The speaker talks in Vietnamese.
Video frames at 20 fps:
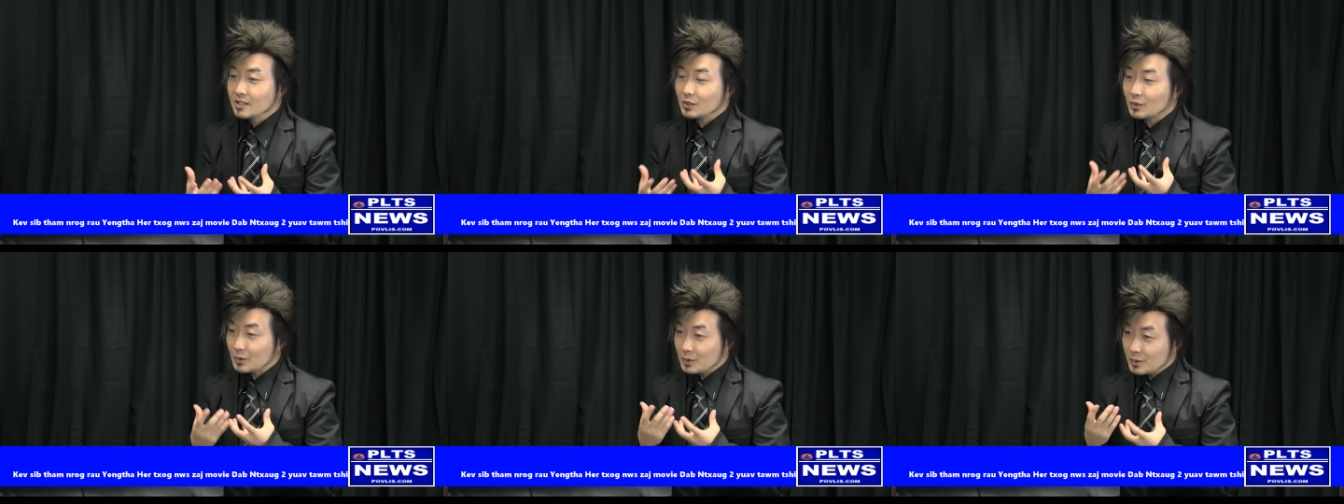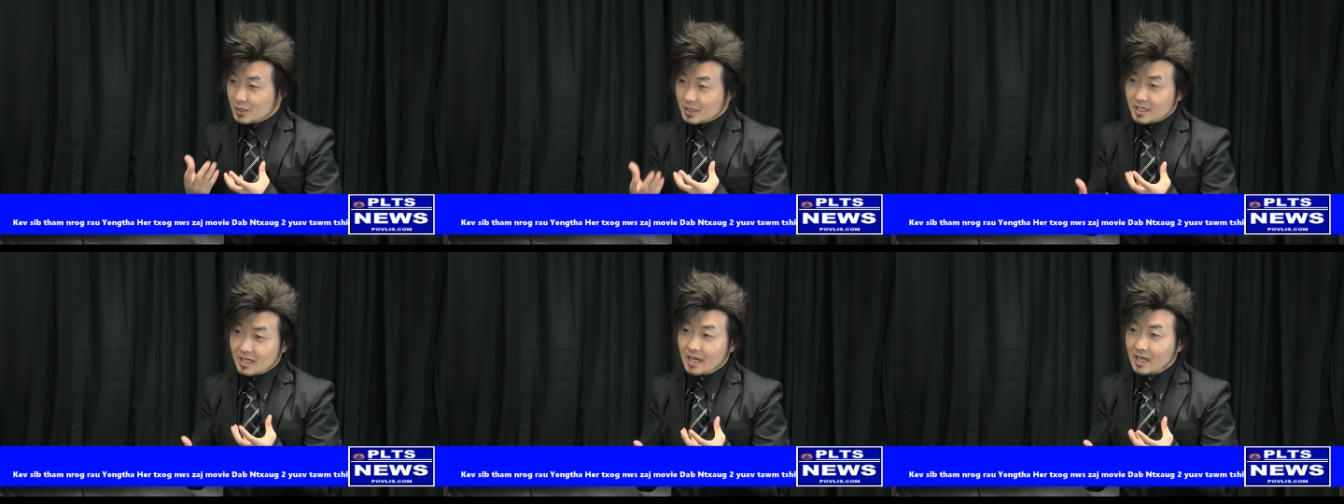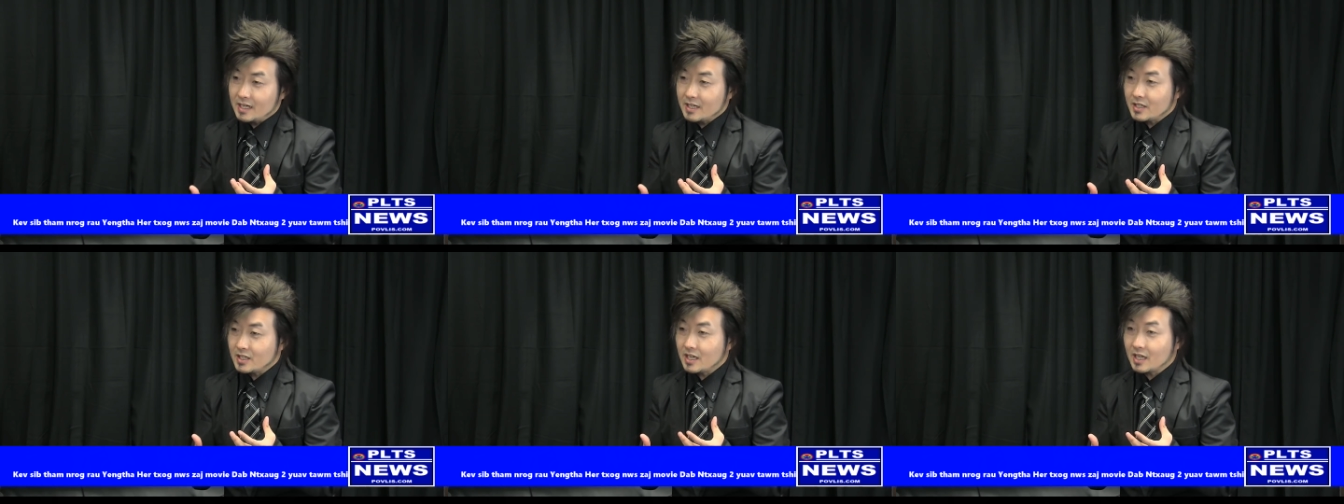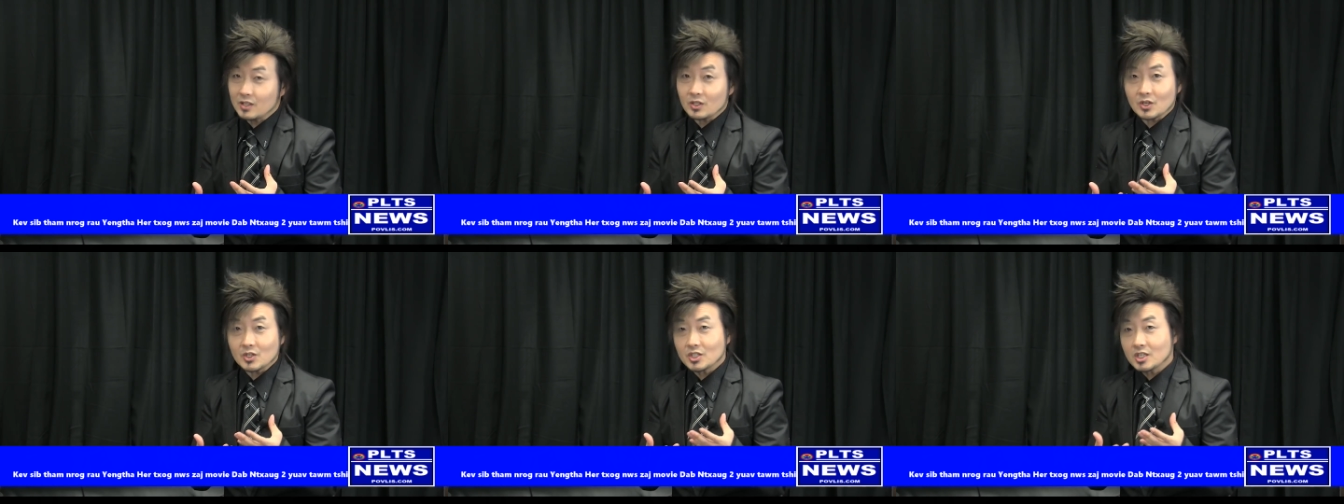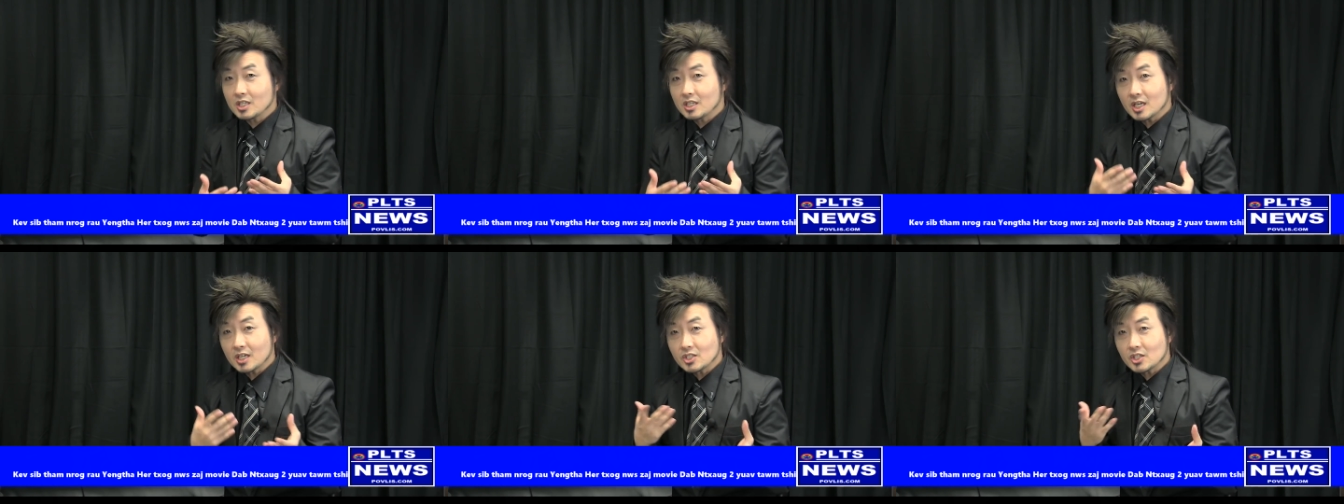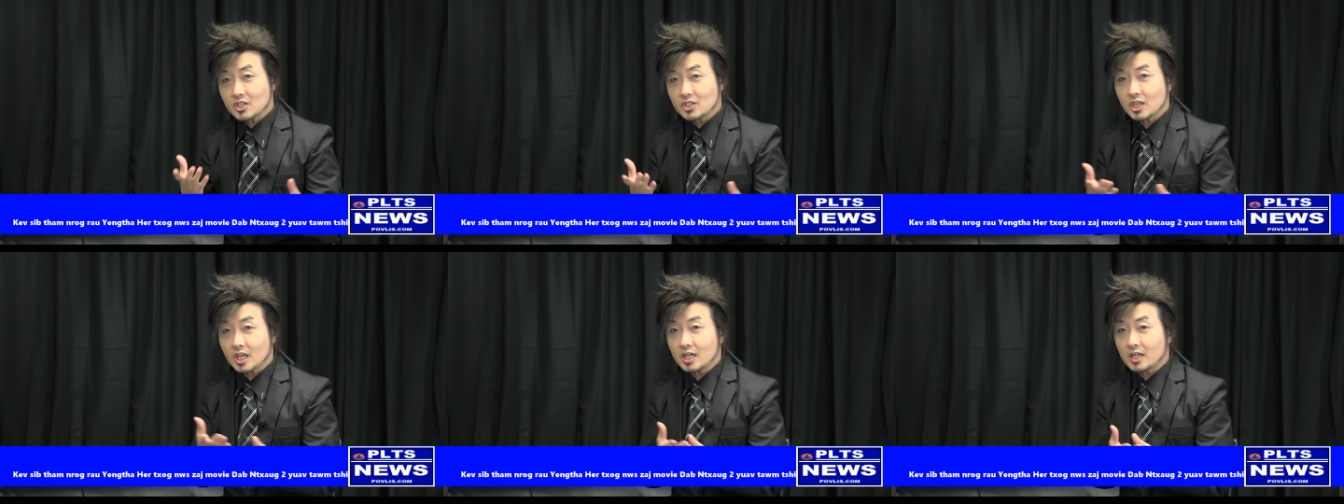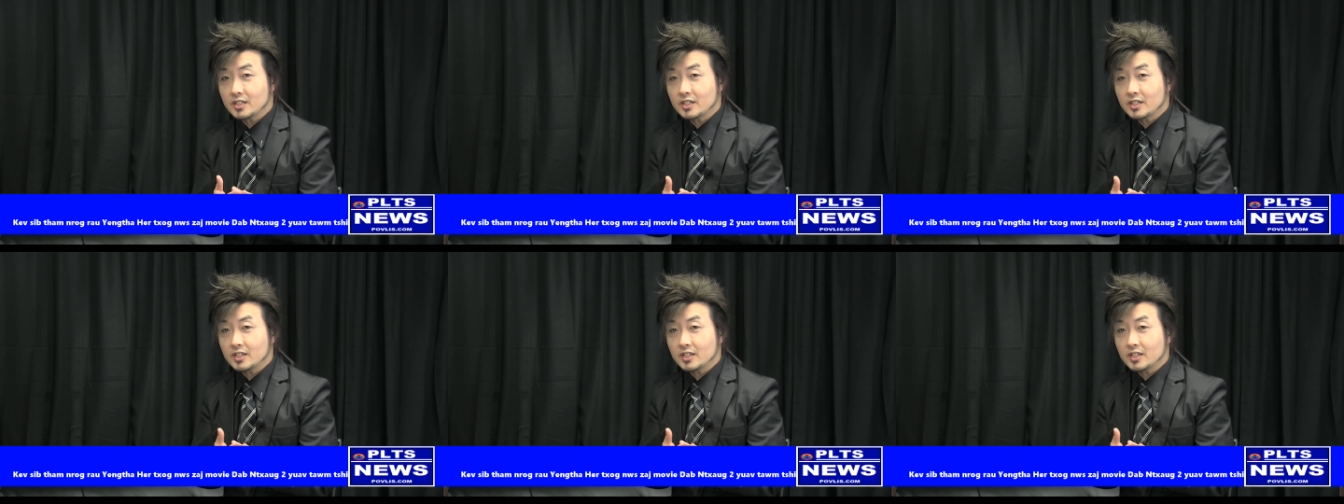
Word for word: tu xia đi chà cho xí chà xí chơi đi